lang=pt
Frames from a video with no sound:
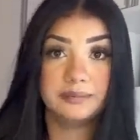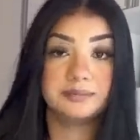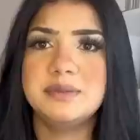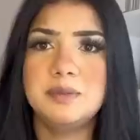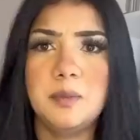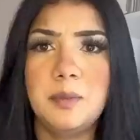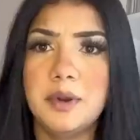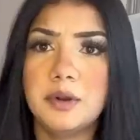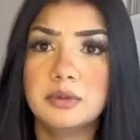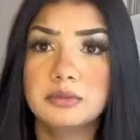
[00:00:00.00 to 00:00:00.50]
Vocês
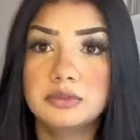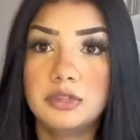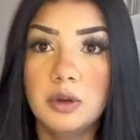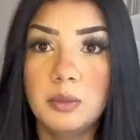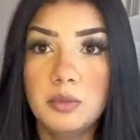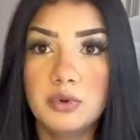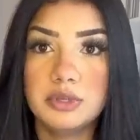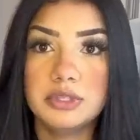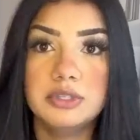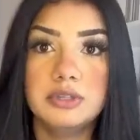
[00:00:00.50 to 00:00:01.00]
me perguntam
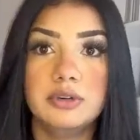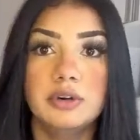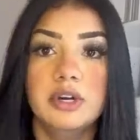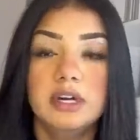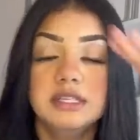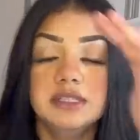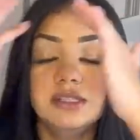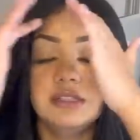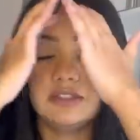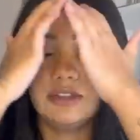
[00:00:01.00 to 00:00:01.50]
muito
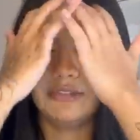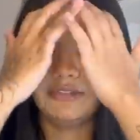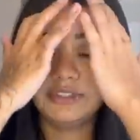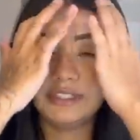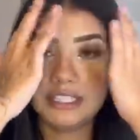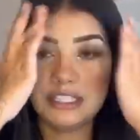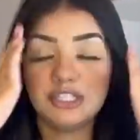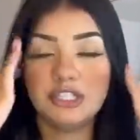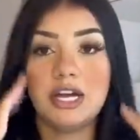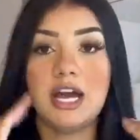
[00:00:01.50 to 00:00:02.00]
se eu já fui
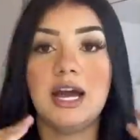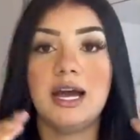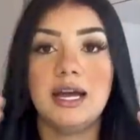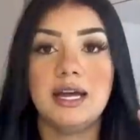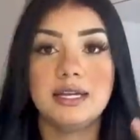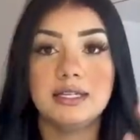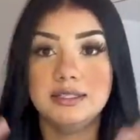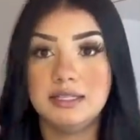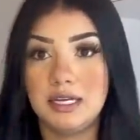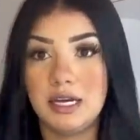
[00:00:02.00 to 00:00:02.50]

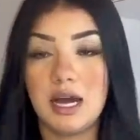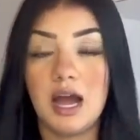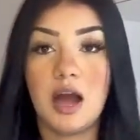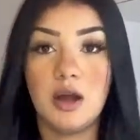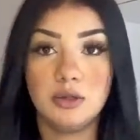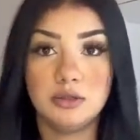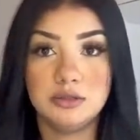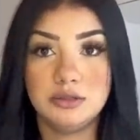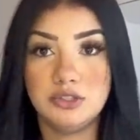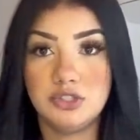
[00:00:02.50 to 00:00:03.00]
taxada,
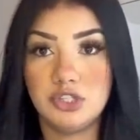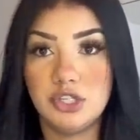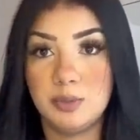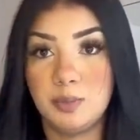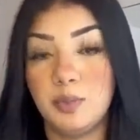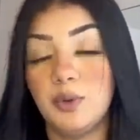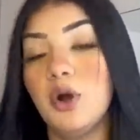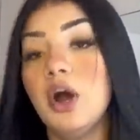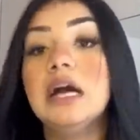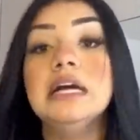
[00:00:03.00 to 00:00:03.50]
algo do
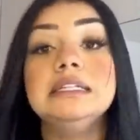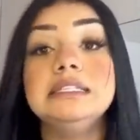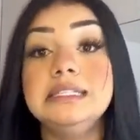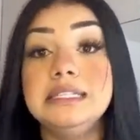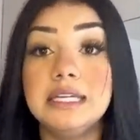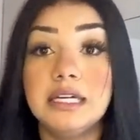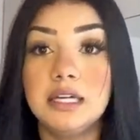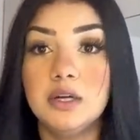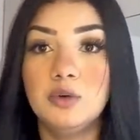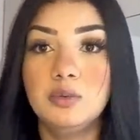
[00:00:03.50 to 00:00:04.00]
tipo.
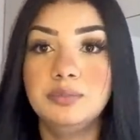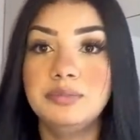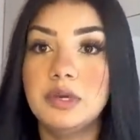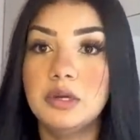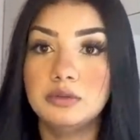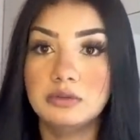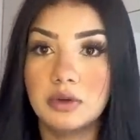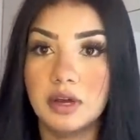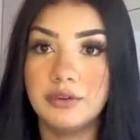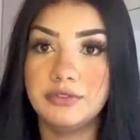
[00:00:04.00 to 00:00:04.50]
Não, eu
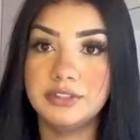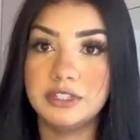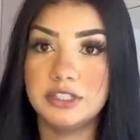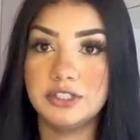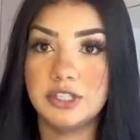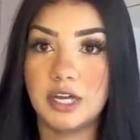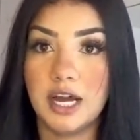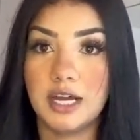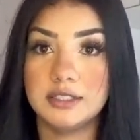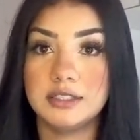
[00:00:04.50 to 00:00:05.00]
nunca fui
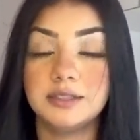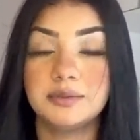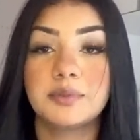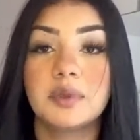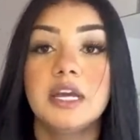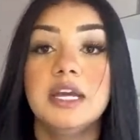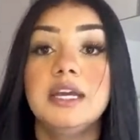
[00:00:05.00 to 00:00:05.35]
taxada.